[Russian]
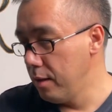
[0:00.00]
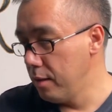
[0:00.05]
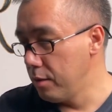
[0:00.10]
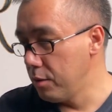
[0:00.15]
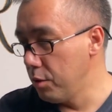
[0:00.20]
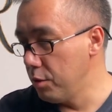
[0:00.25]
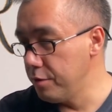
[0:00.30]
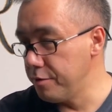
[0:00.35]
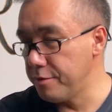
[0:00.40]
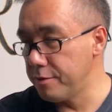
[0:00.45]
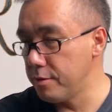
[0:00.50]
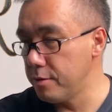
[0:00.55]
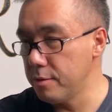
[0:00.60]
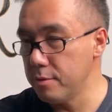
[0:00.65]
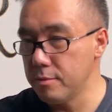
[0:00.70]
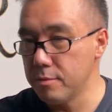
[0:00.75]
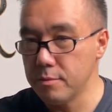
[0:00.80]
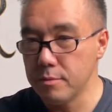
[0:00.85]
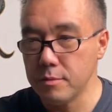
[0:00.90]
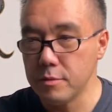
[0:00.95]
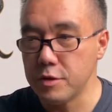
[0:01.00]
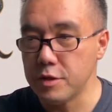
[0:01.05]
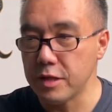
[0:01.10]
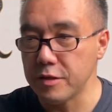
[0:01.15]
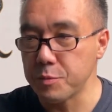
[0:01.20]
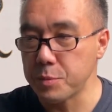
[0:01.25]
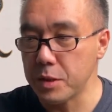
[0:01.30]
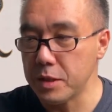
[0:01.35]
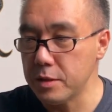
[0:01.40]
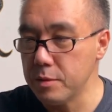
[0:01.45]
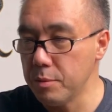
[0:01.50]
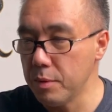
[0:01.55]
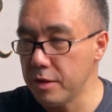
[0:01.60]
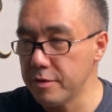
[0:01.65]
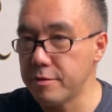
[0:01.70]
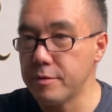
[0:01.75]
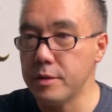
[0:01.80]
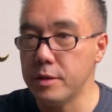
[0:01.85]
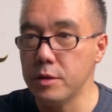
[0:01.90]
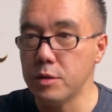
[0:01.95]
То есть сейчас
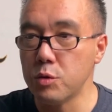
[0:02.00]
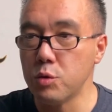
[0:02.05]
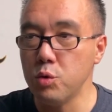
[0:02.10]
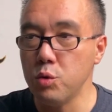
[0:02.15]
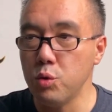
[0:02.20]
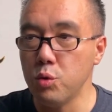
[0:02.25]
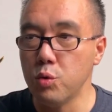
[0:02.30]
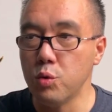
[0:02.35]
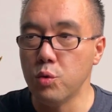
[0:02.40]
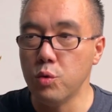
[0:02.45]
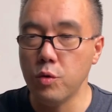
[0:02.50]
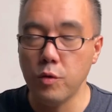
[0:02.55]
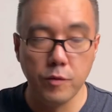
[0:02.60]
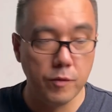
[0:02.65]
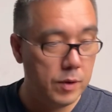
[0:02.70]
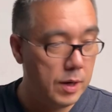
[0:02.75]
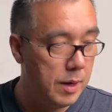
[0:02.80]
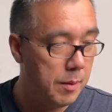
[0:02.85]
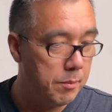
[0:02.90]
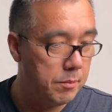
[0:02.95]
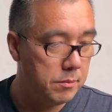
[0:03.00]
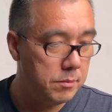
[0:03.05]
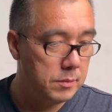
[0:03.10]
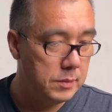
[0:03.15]
продемонстрирую вам